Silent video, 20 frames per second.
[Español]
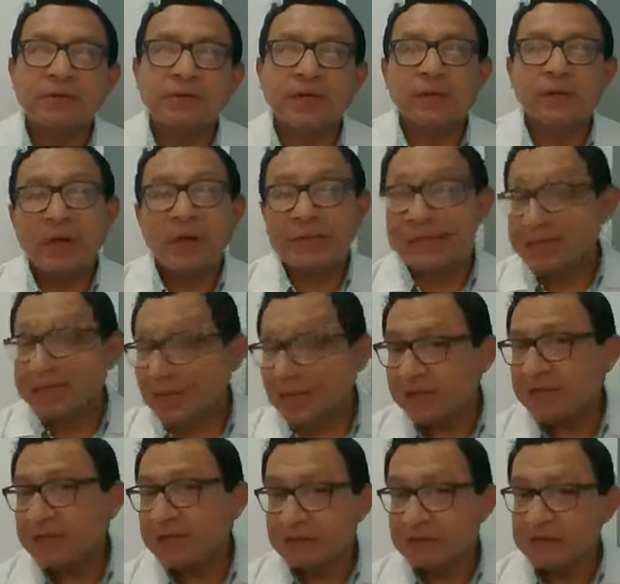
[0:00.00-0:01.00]
donde
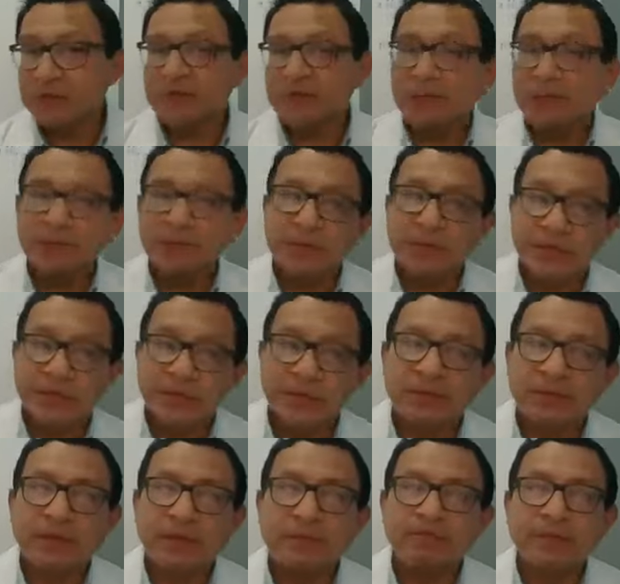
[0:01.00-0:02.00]
cualquier infección
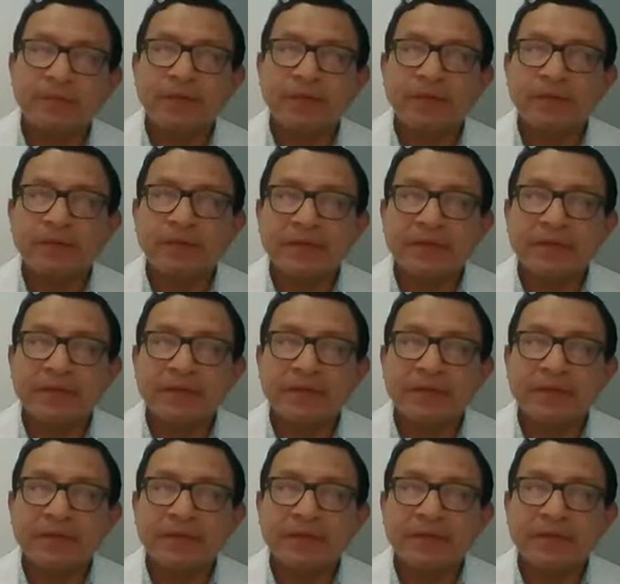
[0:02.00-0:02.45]
respiratoria